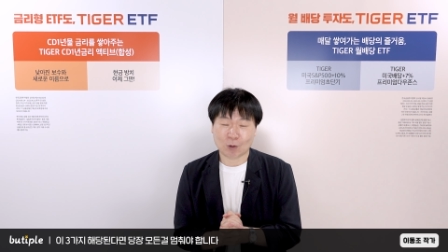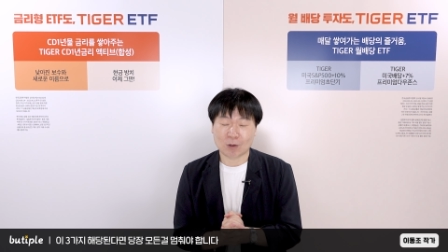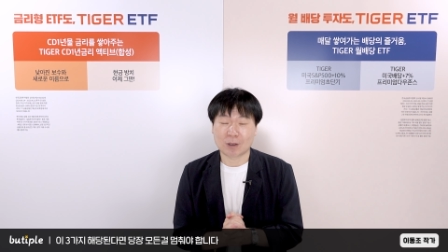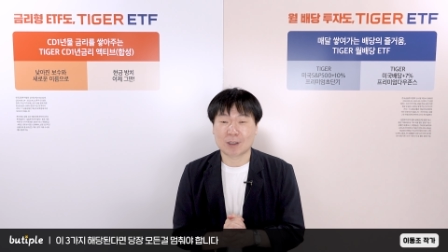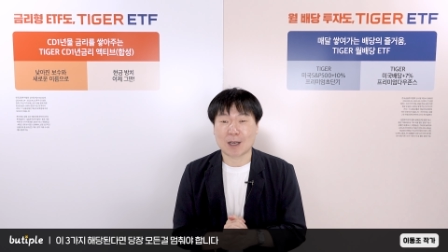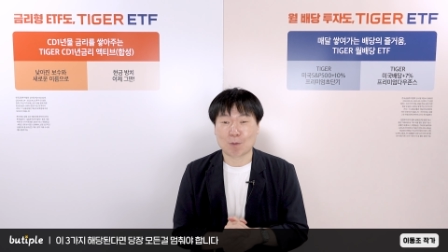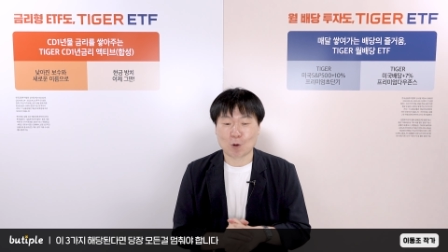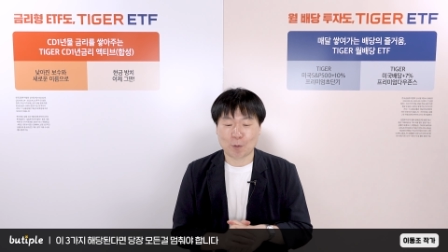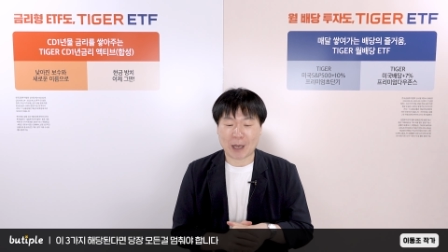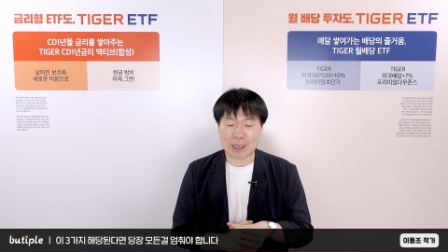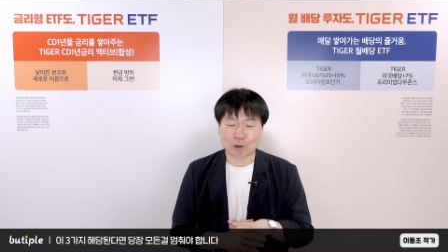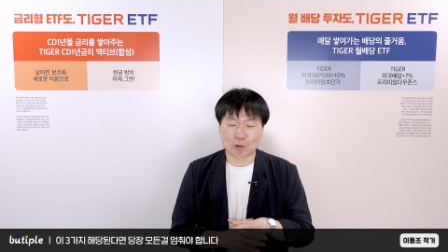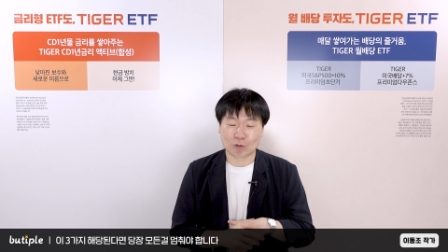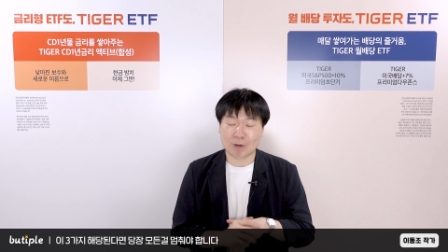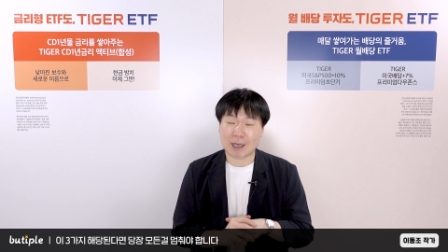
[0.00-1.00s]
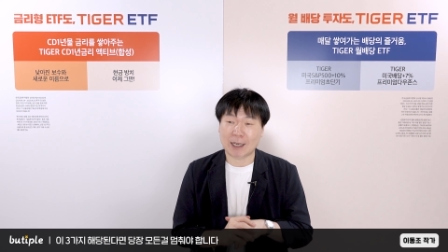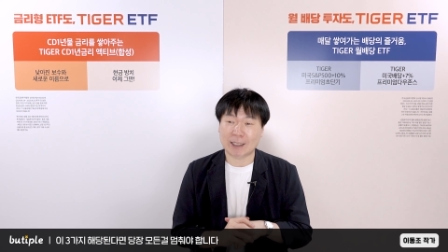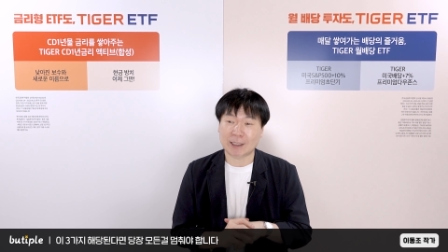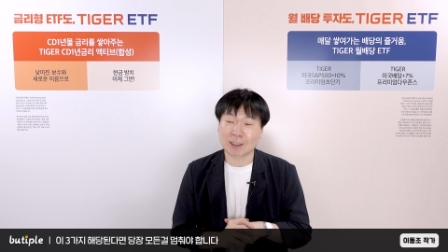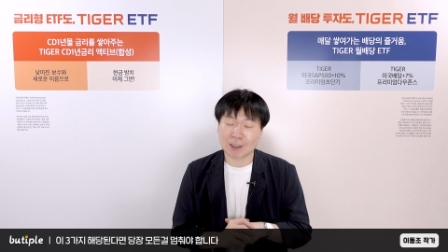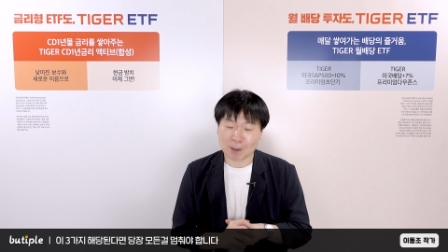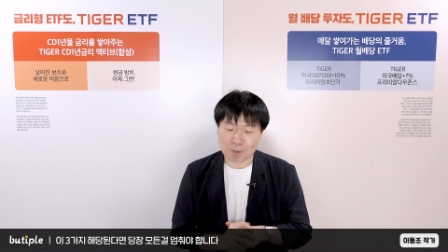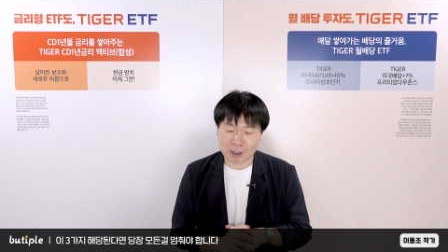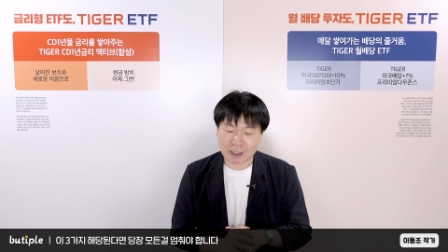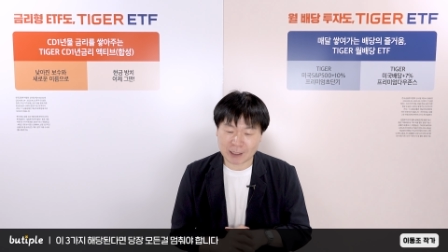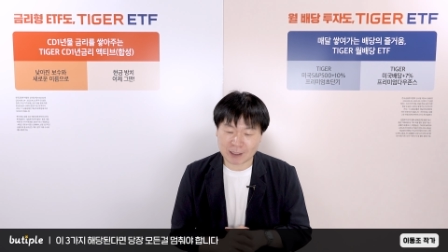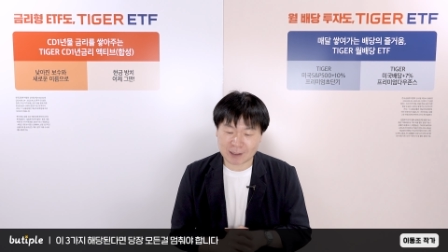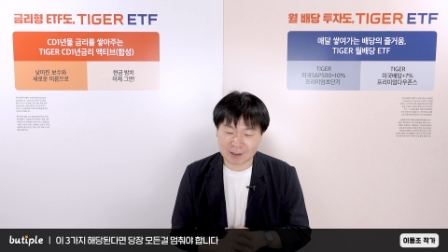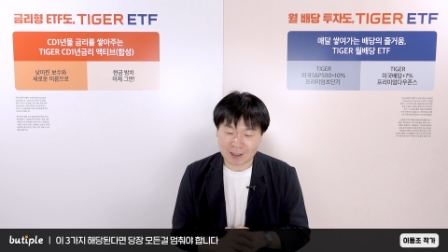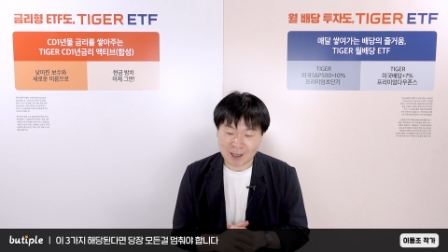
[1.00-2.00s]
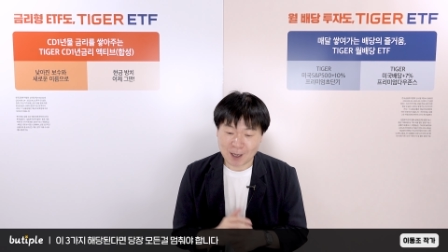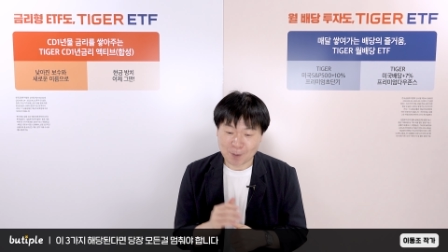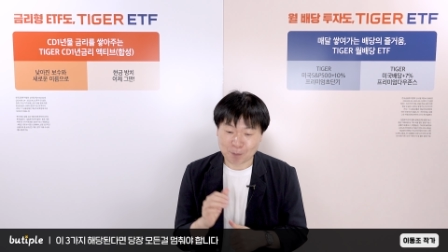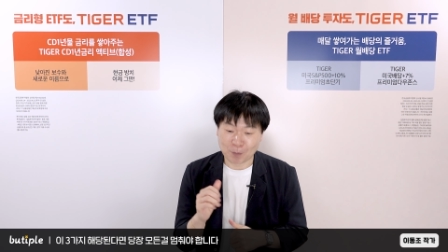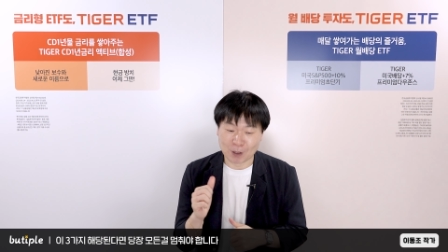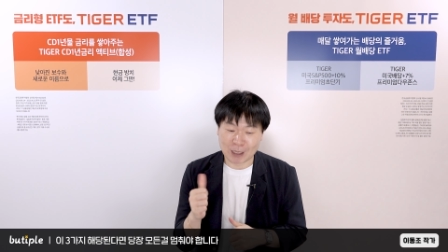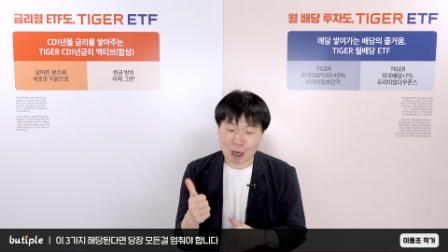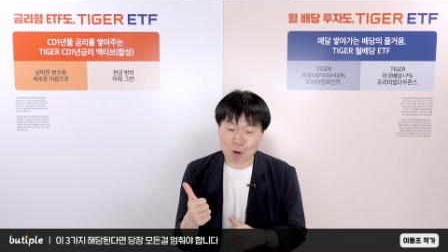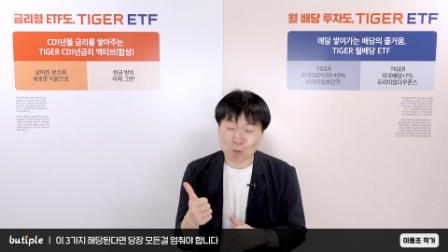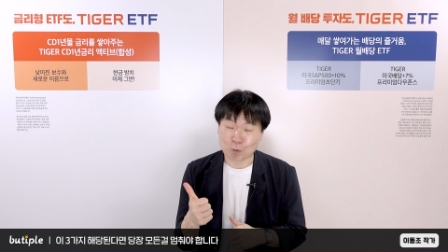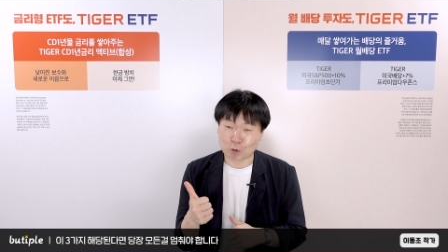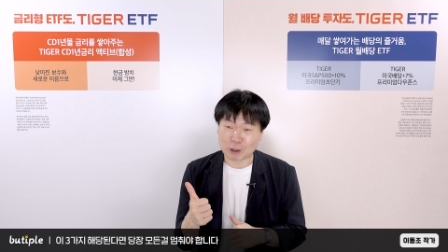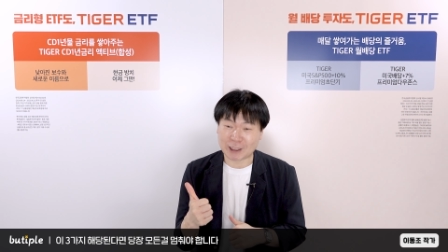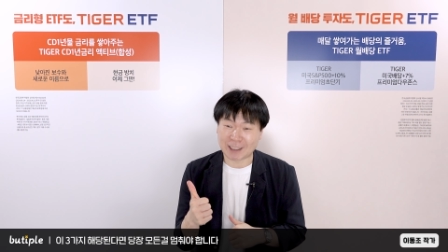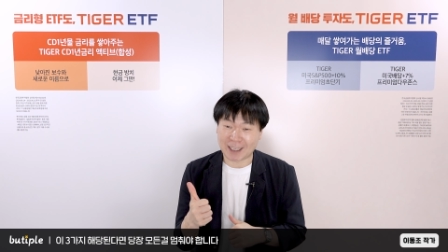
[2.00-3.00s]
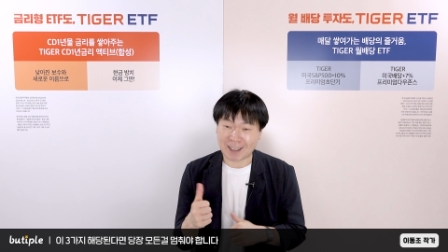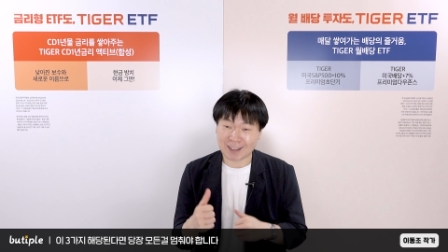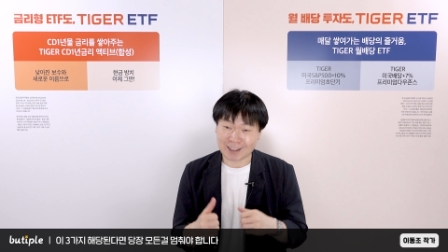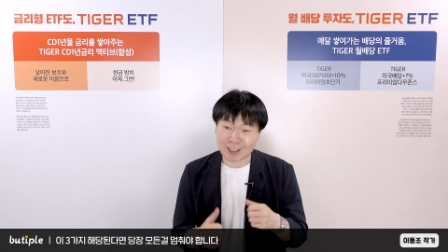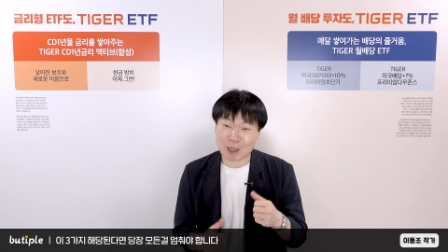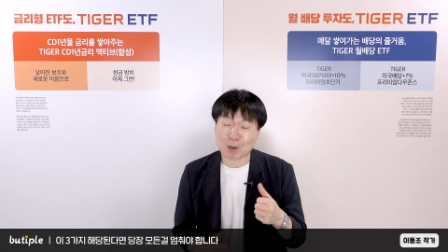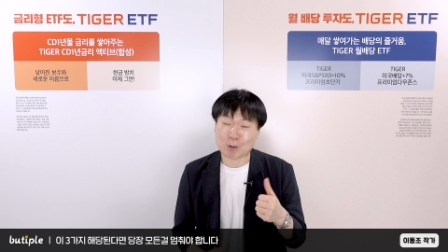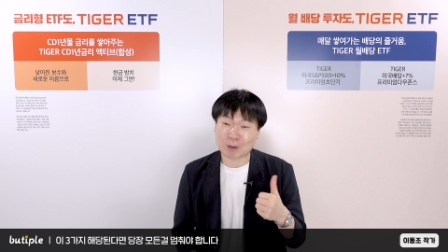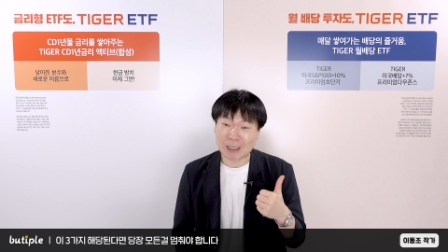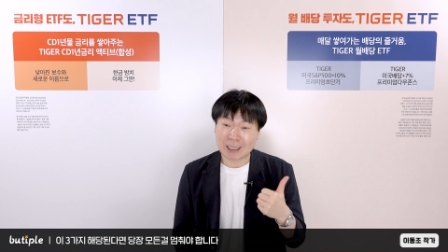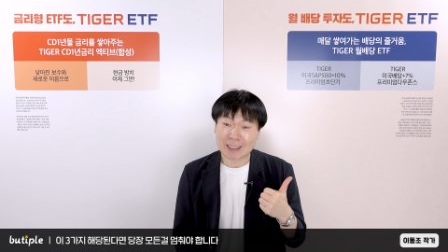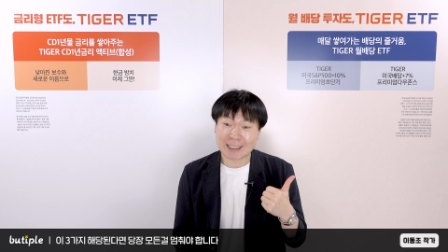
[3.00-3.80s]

또 그러다 보면 한순간에 지쳐버리는 번아웃 문제, 그리고